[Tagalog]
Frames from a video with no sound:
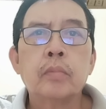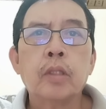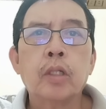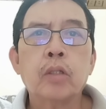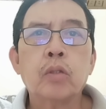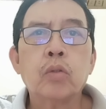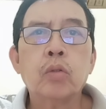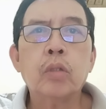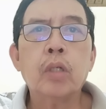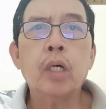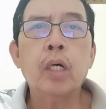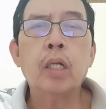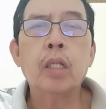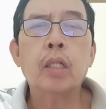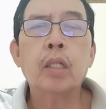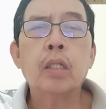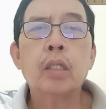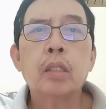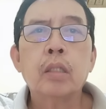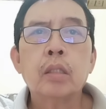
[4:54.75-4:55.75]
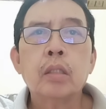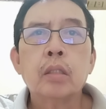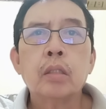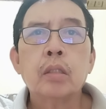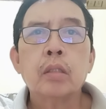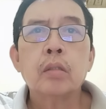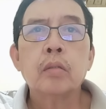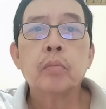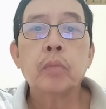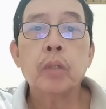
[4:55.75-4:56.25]
Natural.
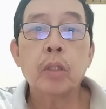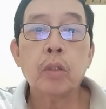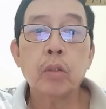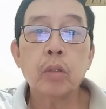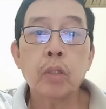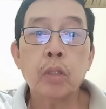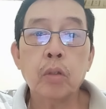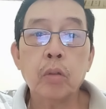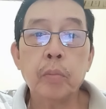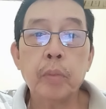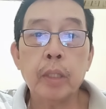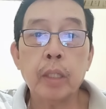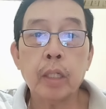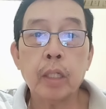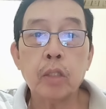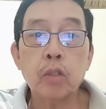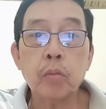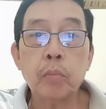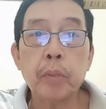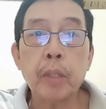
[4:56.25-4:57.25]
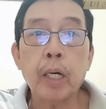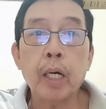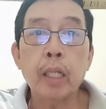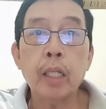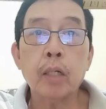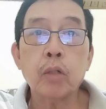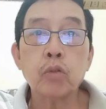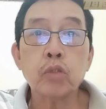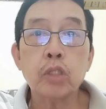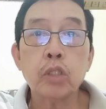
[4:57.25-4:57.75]
Pero hindi ko binanggit yung
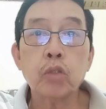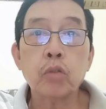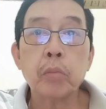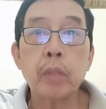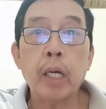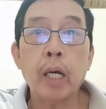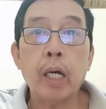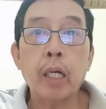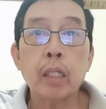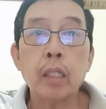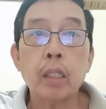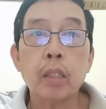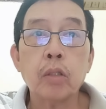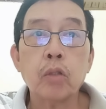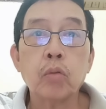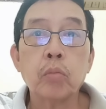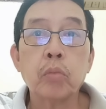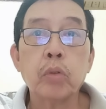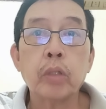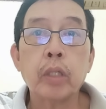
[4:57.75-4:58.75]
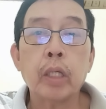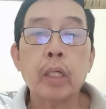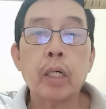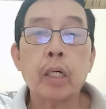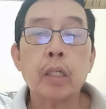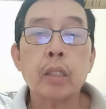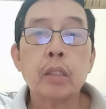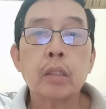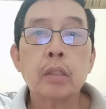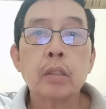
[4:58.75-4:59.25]
pangalan kung sino may-ari ng
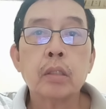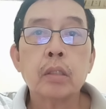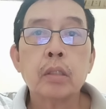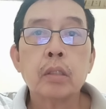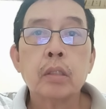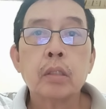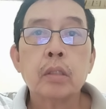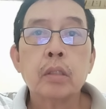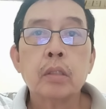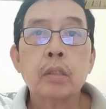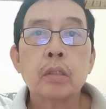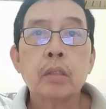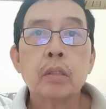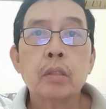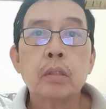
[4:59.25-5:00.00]
tumbuliga. Sabi ng